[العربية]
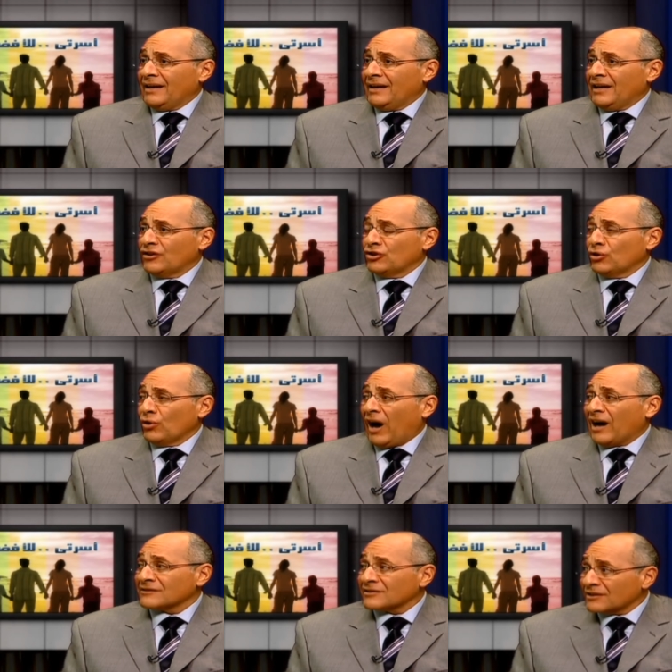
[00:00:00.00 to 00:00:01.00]
انه
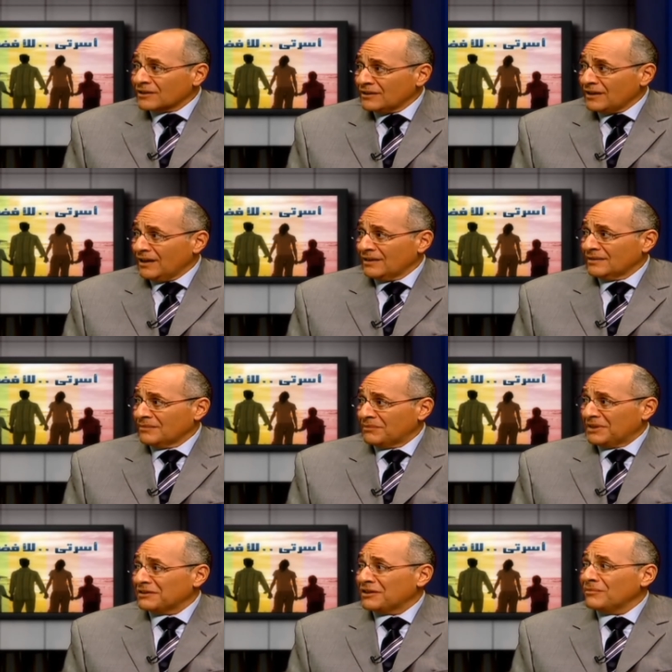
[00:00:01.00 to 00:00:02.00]
عصرنا
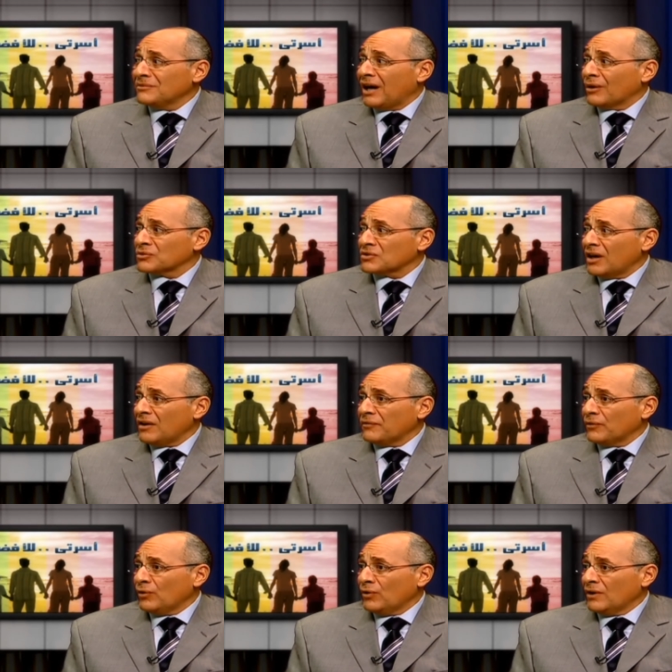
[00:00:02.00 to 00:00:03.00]
من ضمن
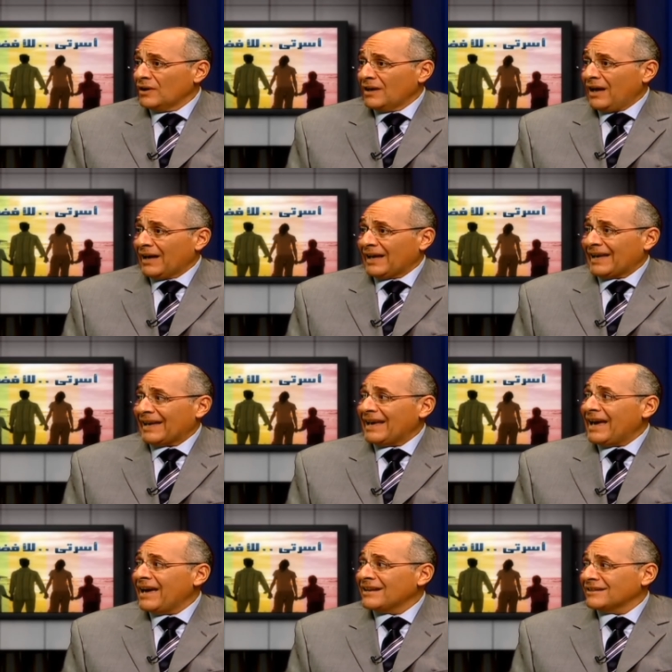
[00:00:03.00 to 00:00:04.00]
اوصافه
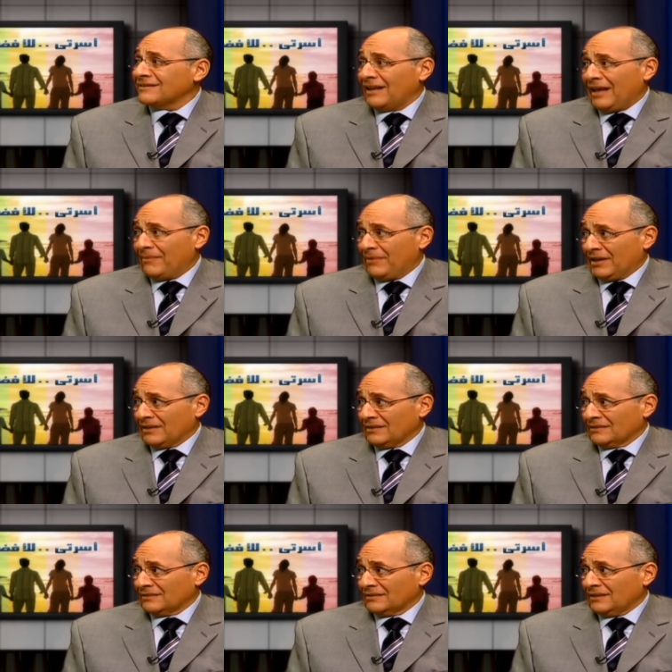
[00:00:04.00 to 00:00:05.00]
خيانه الامانه
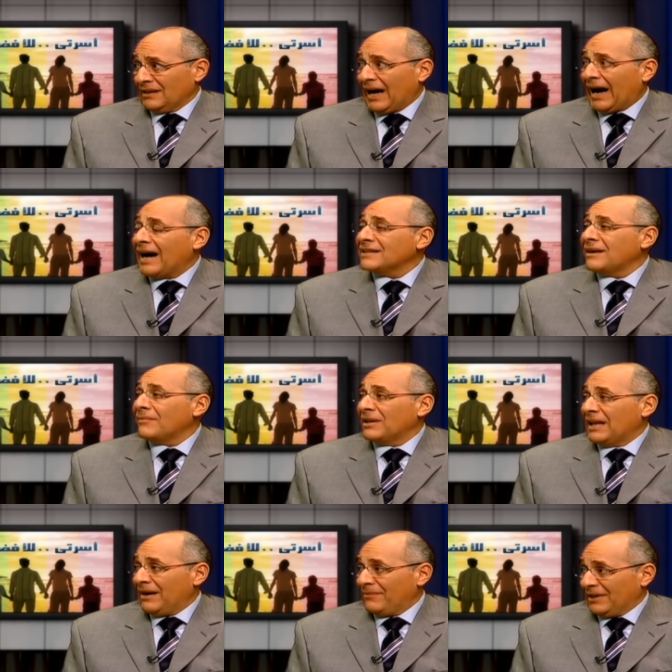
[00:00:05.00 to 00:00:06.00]
عدم
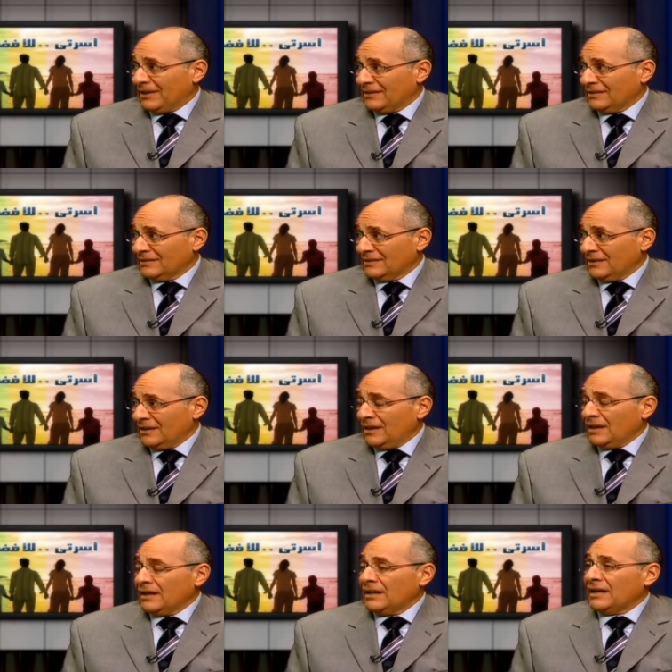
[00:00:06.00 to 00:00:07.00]
الامانه
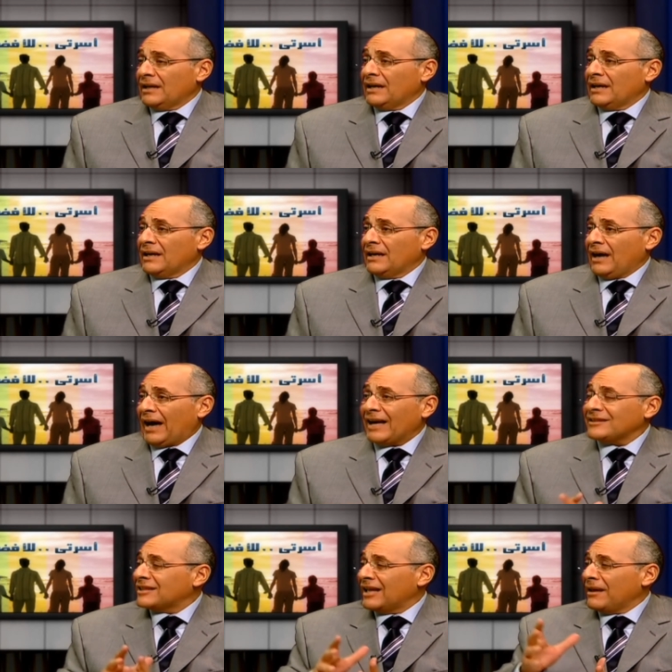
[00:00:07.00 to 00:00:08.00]
آه،
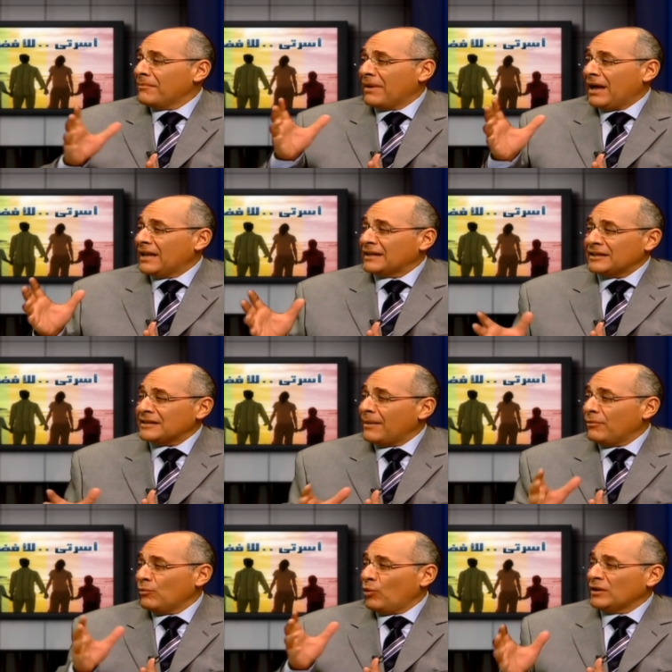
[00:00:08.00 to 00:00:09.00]
حتى لما
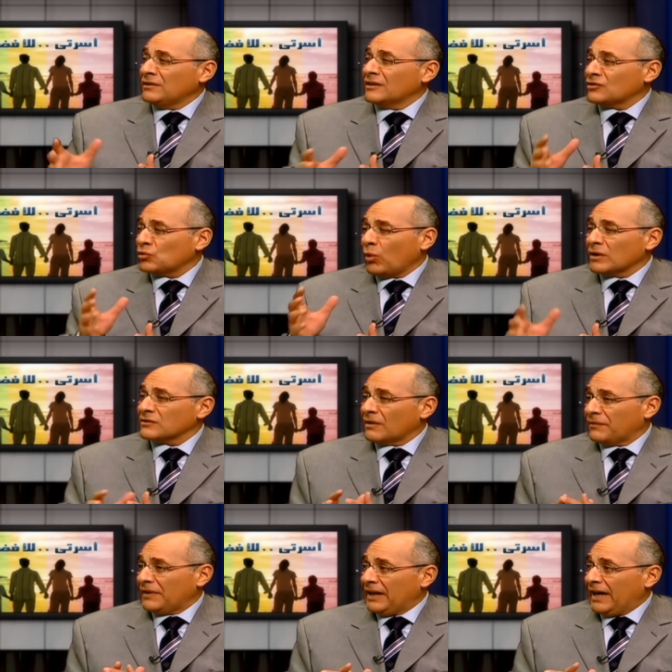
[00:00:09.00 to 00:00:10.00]
الكتاب المقدس
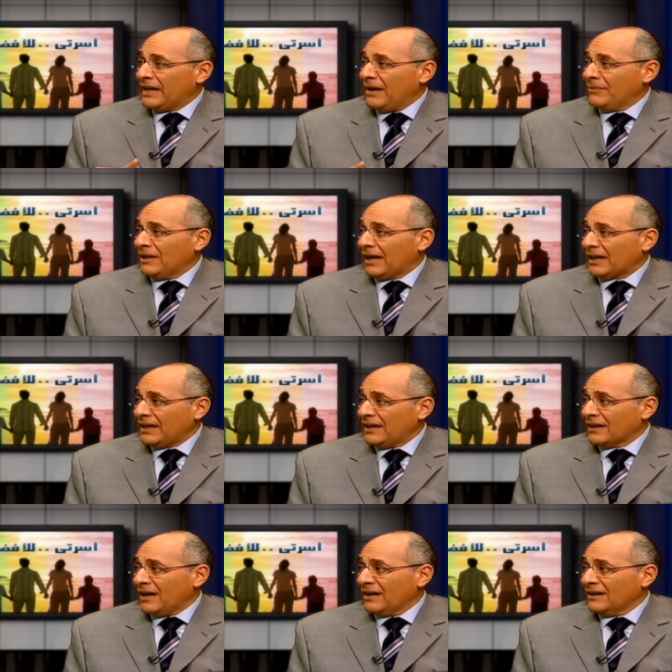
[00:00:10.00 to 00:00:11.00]
وصف الايام
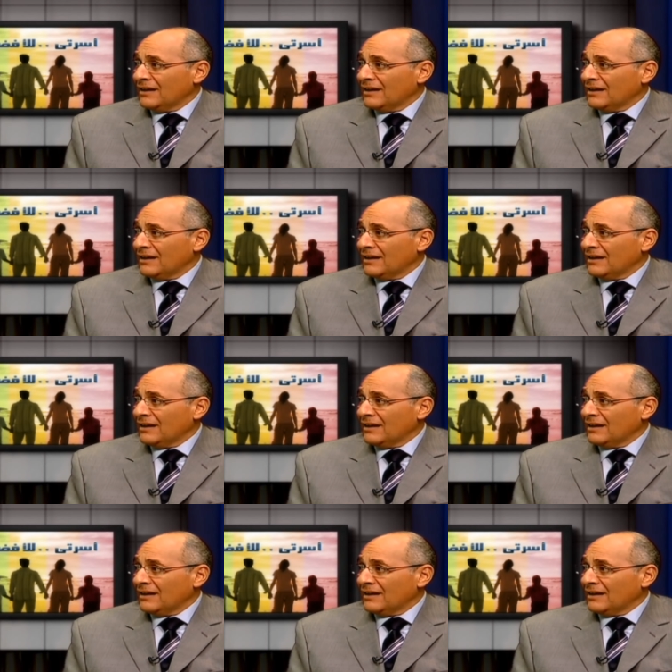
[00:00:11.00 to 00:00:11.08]
الاخيره